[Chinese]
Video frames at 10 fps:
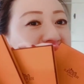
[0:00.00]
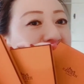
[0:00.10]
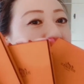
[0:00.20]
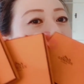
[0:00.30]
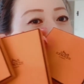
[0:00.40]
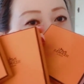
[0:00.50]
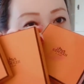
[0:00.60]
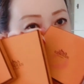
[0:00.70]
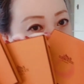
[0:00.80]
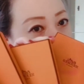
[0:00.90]
好好
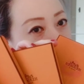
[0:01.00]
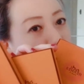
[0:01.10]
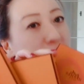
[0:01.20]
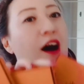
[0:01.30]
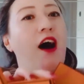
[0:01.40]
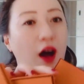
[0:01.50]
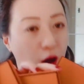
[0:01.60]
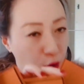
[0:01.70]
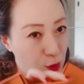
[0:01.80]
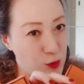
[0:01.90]
生活，好
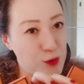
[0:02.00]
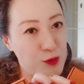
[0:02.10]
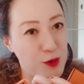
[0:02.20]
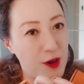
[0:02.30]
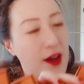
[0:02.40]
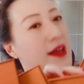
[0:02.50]
好工作。